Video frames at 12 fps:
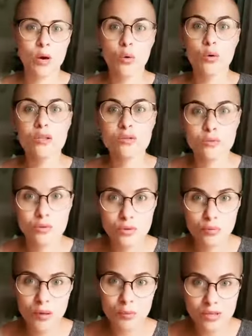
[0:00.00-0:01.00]
ой, с
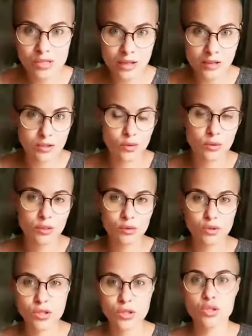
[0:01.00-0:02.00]
грудью побежала зона
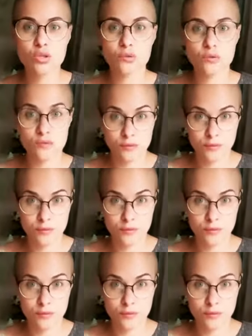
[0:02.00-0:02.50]
души и чувств.